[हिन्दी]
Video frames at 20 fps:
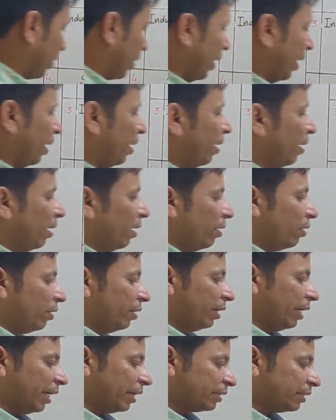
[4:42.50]
ओके
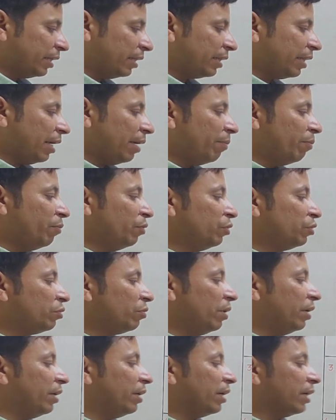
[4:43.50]
नेक्स्ट चलते हैं
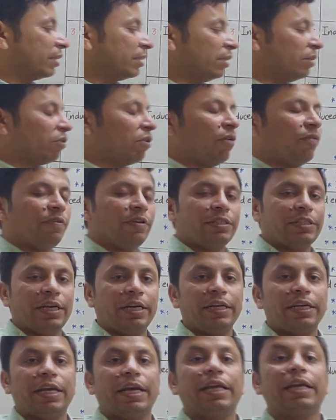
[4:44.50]
म्यूचुअल इंडक्शन
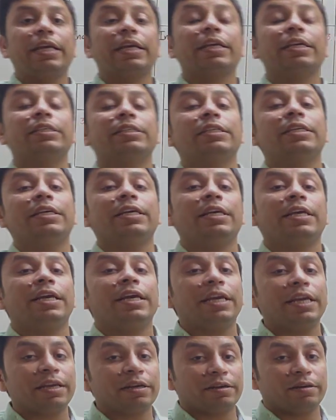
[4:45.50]
कॉफिशेंट यानी किसी
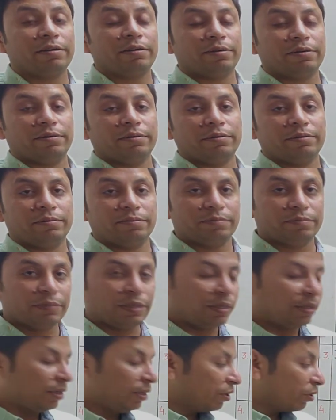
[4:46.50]
एक
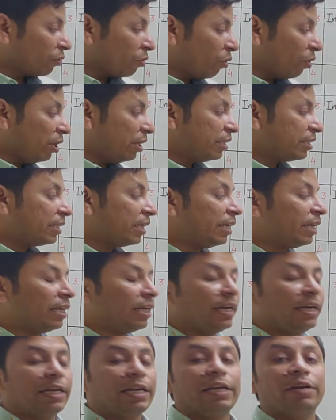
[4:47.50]
कोयल से
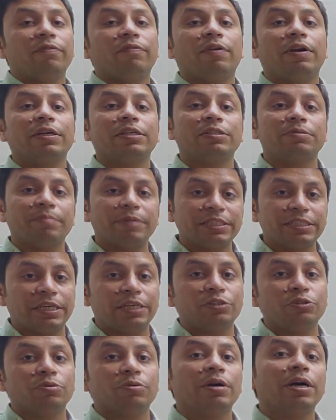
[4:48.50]
रिलेटेड फ्लक्स में
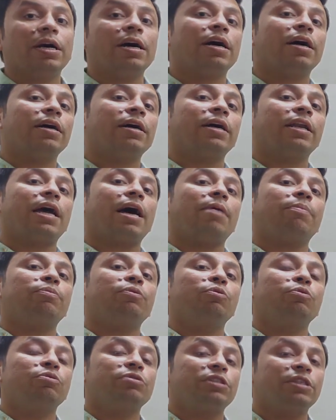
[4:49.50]
चेंज होगा अगर आप
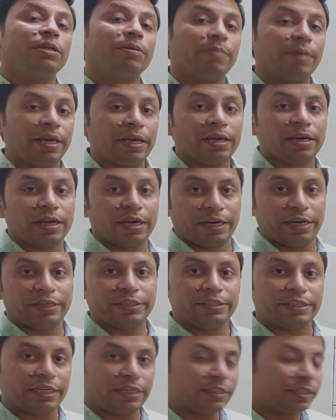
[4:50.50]
दूसरी में
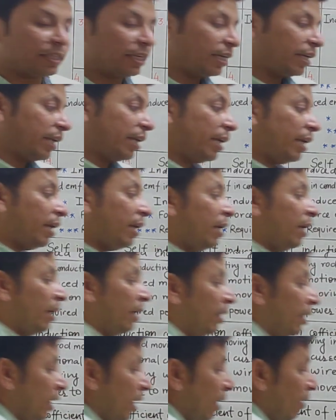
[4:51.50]
करंट चेंज कर रहे हैं
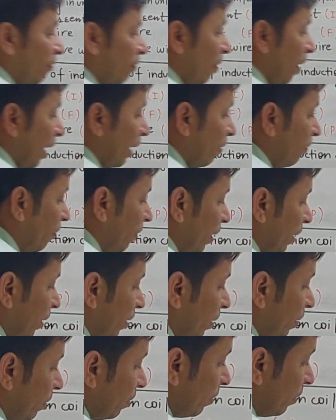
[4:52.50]
यानी फाइव वन